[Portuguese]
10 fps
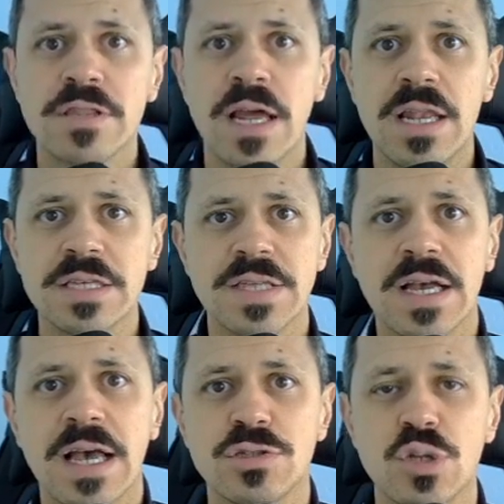
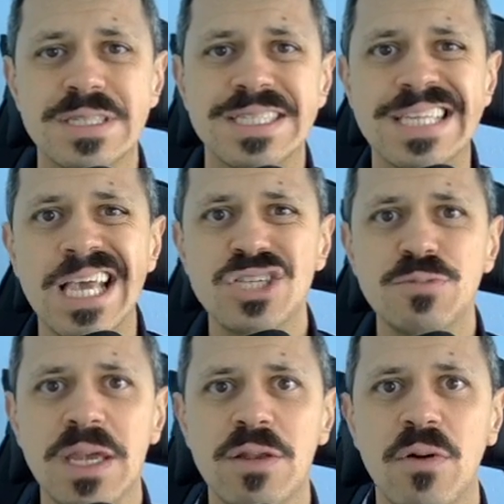Fortaleza casou
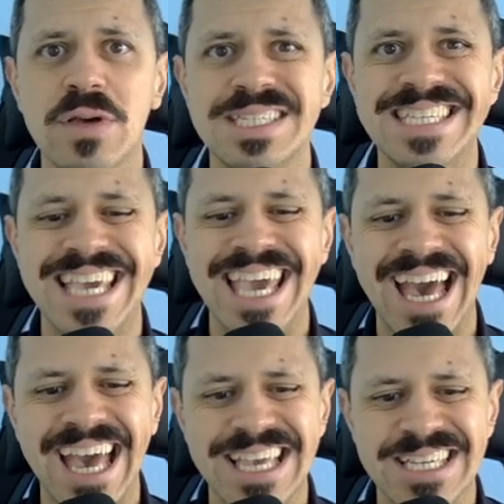6 milhões
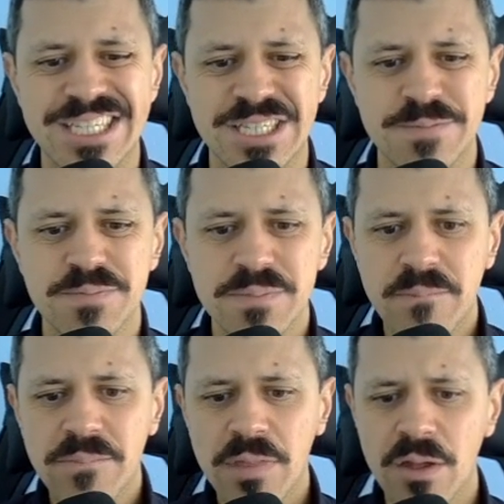de reais
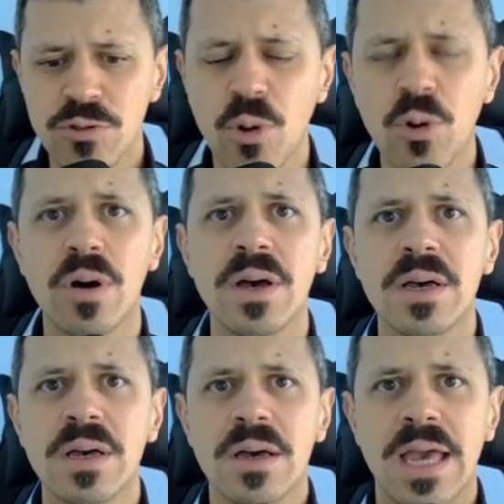
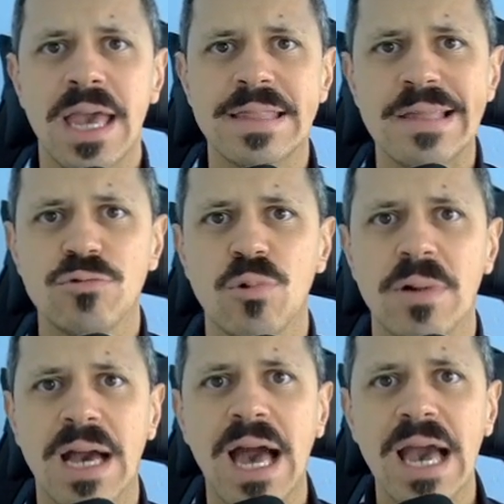no
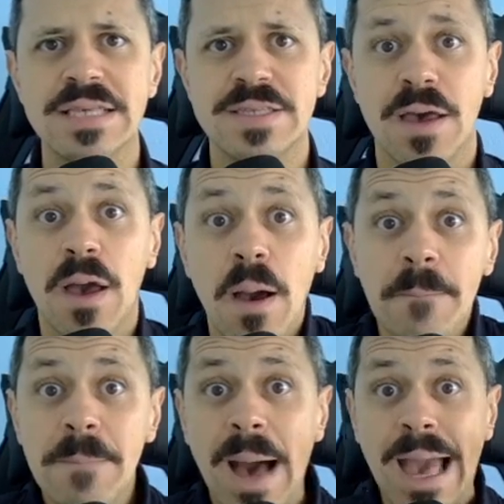Renato
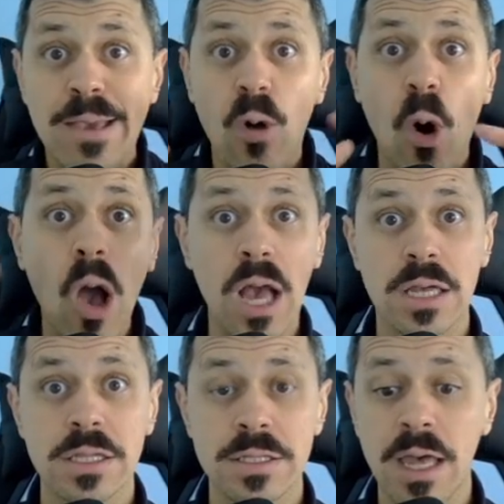Kaiser,
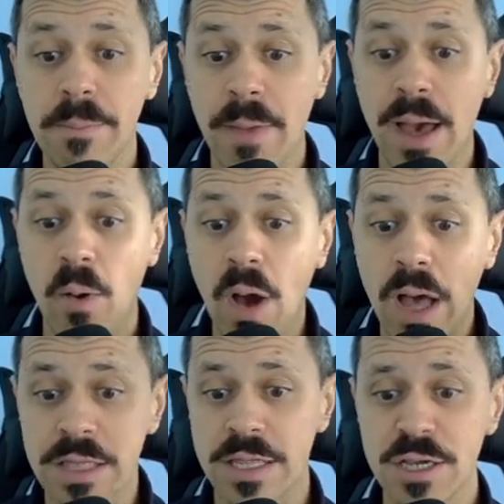maior, né,
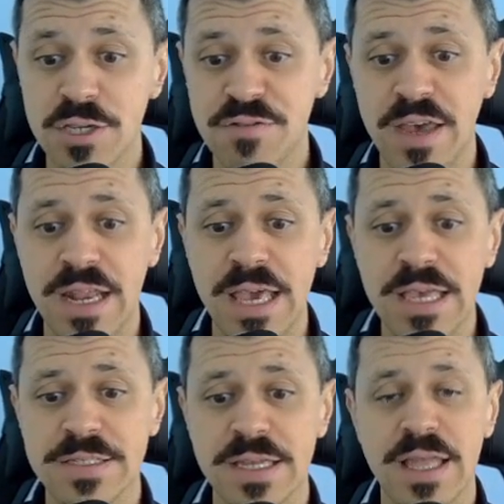maior
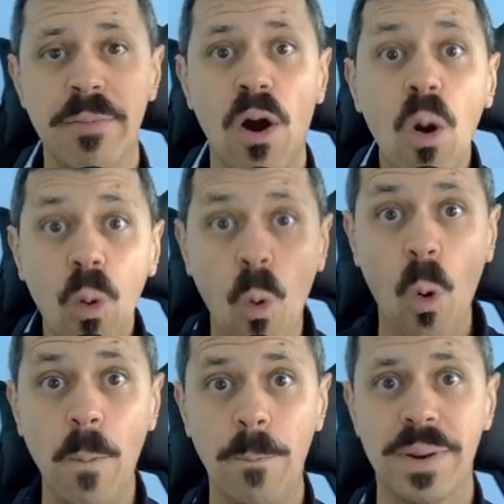transferência, né,
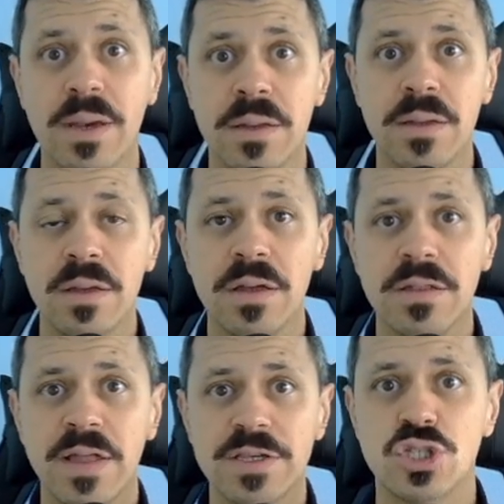maior compra
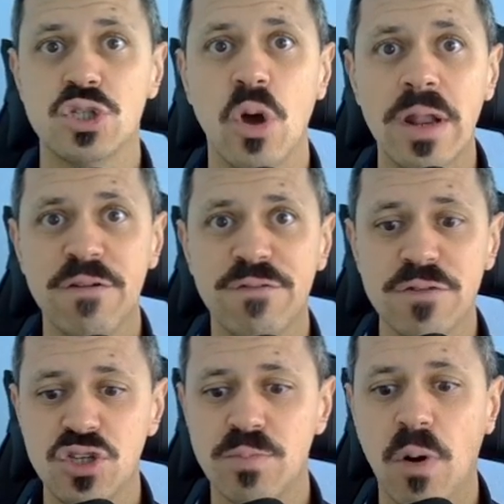da
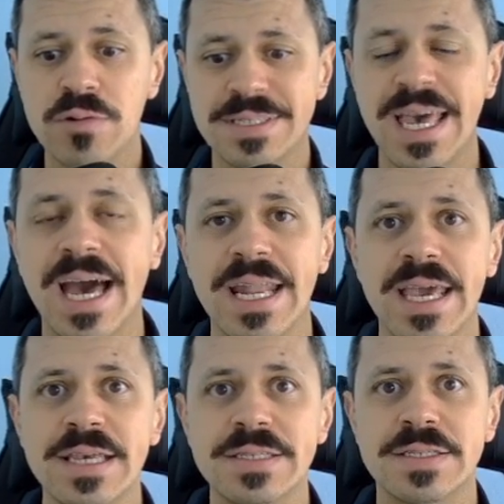história do futebol
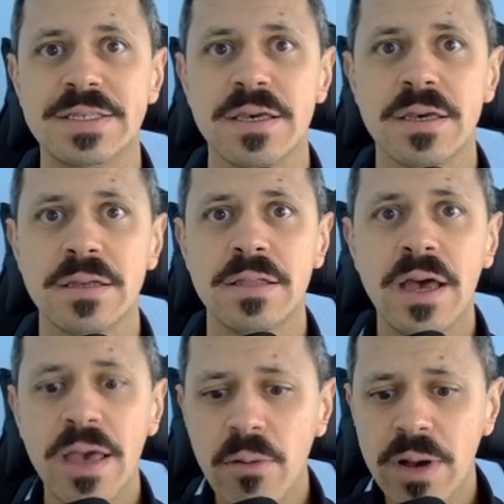cearense.
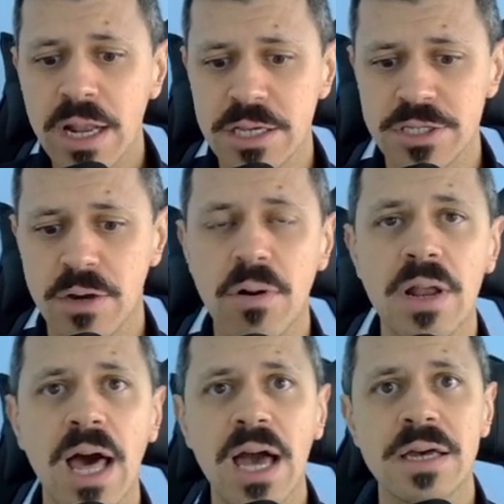Né? Aí o cara
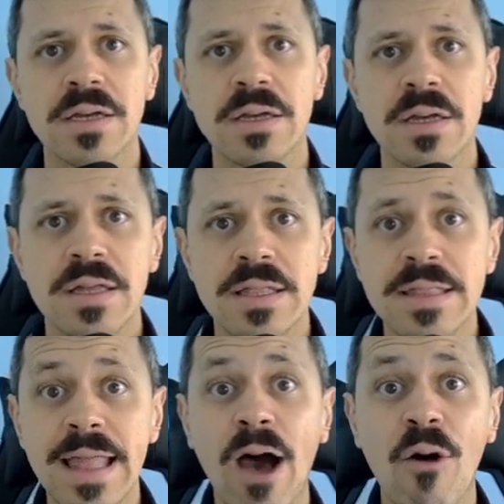chegou lá,
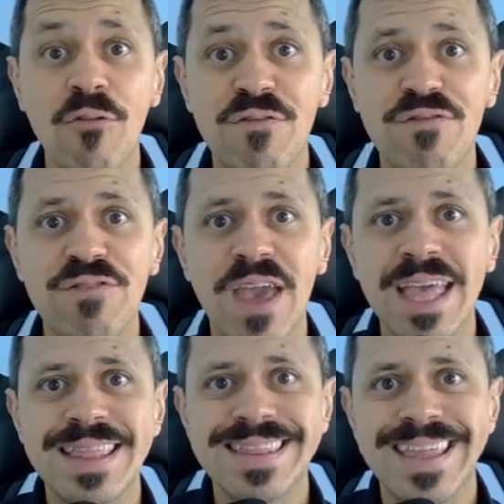não
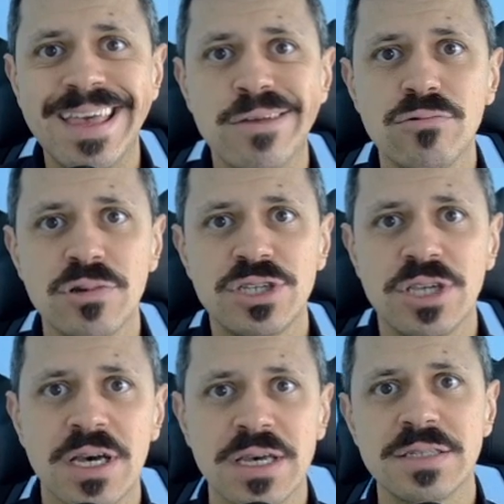vem
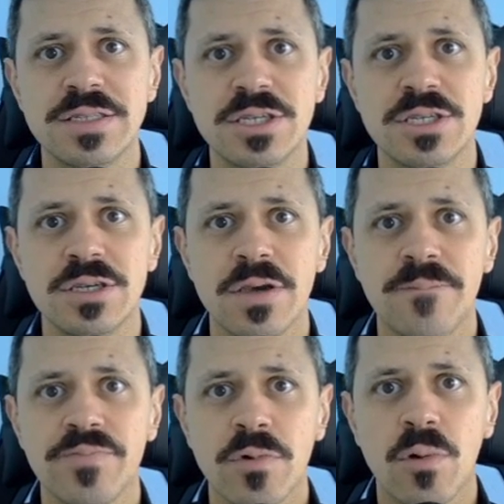tendo
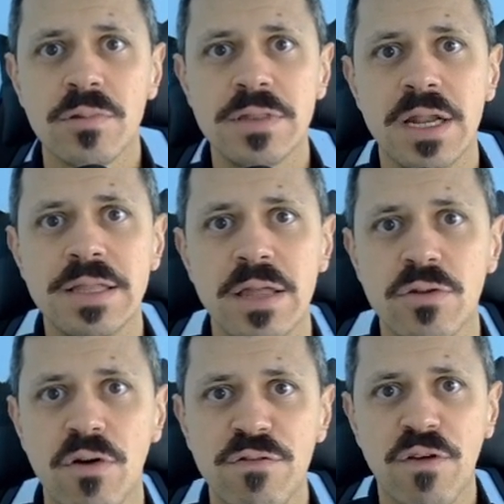chances com o
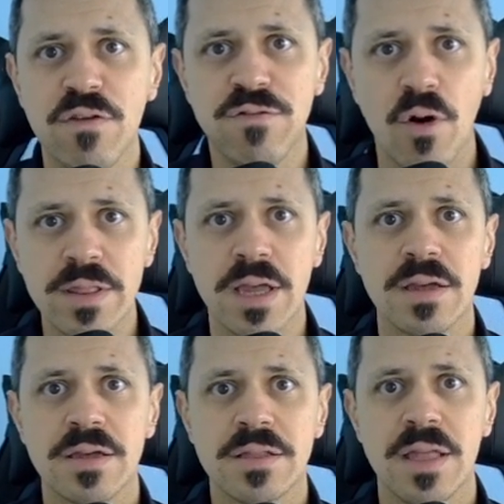treinador
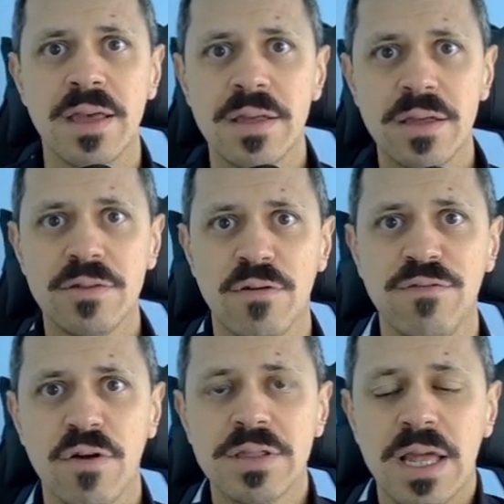voivoda né?
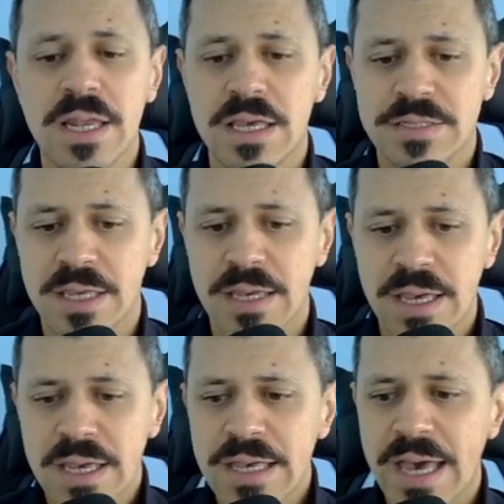do
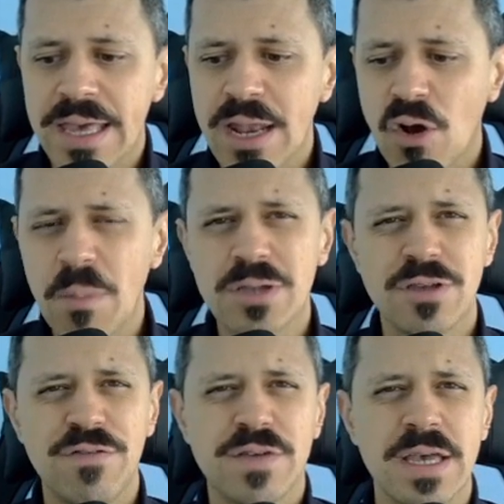Fortaleza. E aí ele
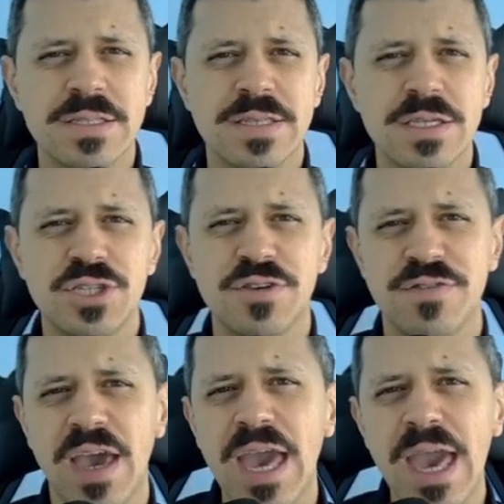começou a ficar
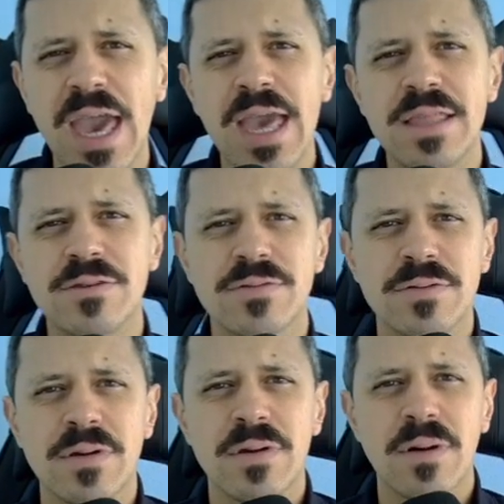
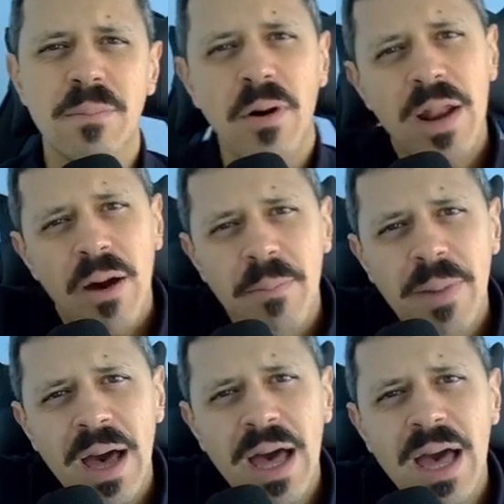insatisfeito,
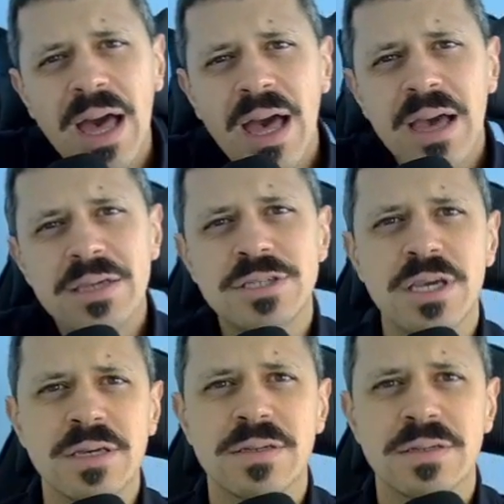moral
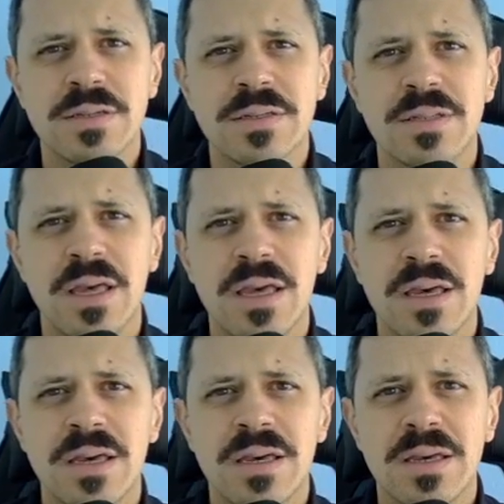baixa,
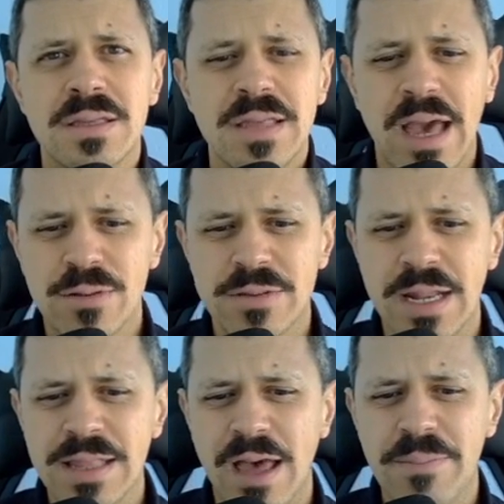né? E
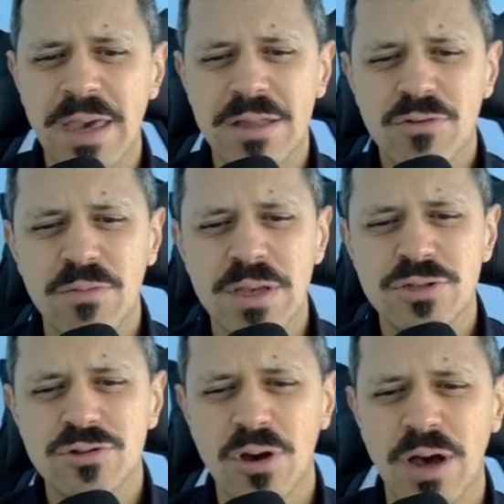aí o
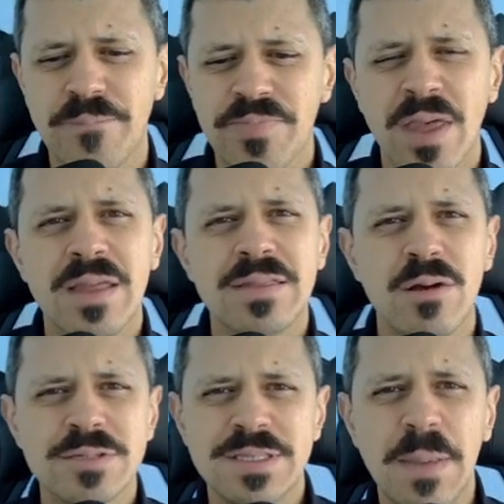treinamento começou a
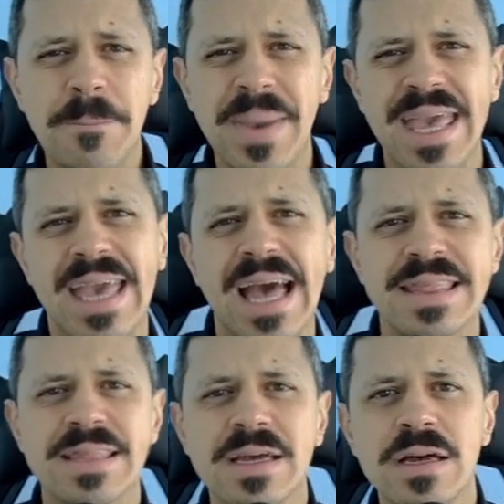não se
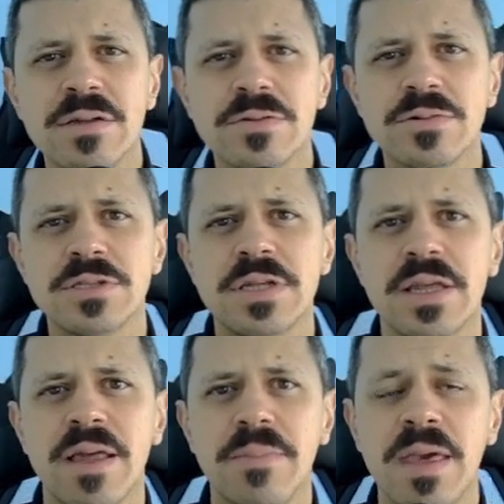empenhar tanto
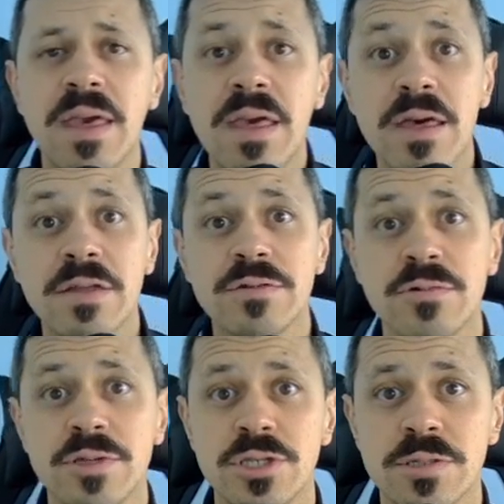nos
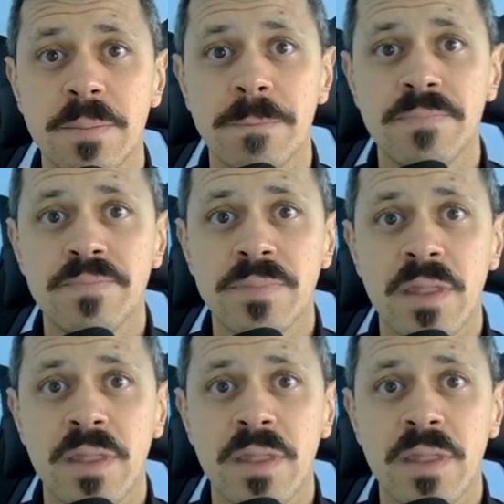treinamentos.